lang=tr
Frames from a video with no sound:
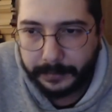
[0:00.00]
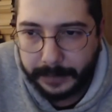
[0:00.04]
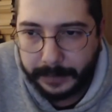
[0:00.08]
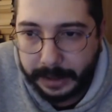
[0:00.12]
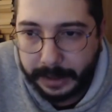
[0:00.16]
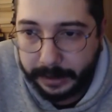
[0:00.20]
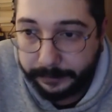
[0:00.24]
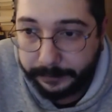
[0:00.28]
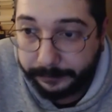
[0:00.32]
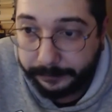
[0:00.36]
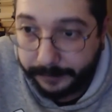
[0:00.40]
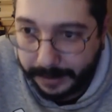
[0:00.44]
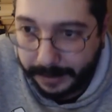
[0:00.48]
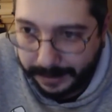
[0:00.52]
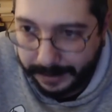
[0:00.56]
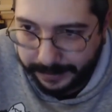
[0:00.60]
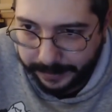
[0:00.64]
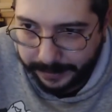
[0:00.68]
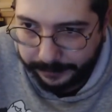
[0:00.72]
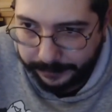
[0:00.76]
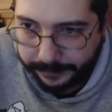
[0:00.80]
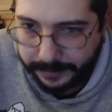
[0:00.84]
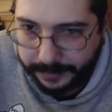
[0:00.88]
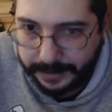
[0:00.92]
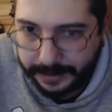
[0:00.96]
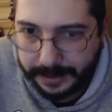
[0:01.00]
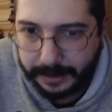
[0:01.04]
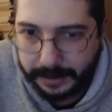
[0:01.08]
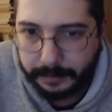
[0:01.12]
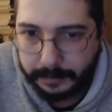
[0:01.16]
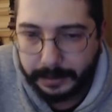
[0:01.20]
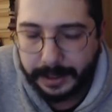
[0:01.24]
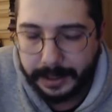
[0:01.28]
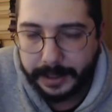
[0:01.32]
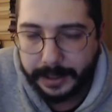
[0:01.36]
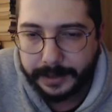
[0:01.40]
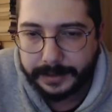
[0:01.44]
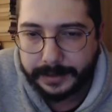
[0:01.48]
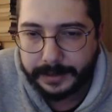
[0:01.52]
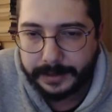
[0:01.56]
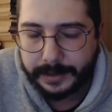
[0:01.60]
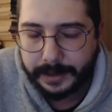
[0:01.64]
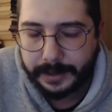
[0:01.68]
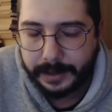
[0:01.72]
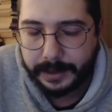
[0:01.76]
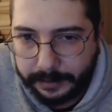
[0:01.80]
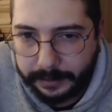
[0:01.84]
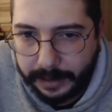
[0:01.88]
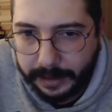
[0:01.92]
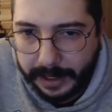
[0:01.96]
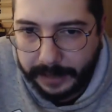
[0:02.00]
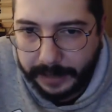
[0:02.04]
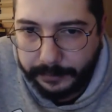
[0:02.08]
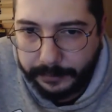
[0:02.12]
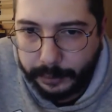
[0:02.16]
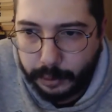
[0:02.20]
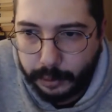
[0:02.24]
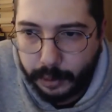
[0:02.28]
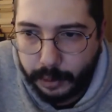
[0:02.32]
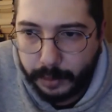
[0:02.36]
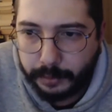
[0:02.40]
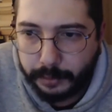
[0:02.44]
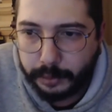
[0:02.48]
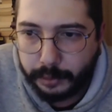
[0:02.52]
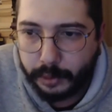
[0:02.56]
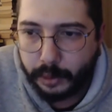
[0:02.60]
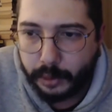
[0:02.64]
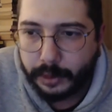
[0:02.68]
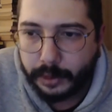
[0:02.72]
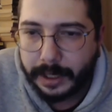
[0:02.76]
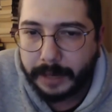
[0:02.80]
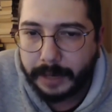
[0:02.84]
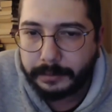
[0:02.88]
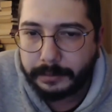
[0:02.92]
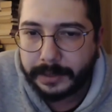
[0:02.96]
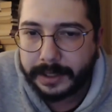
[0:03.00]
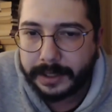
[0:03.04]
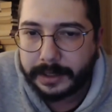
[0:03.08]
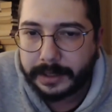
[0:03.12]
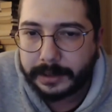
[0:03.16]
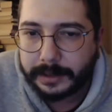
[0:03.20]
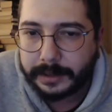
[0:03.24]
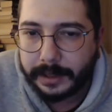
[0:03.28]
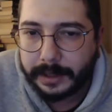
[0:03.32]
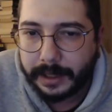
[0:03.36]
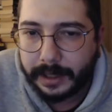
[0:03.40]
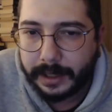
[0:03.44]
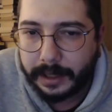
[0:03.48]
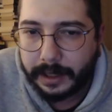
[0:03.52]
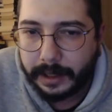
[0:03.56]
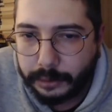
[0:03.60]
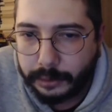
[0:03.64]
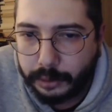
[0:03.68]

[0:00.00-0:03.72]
Din felsefesini bilhassa. Televizyon programlarında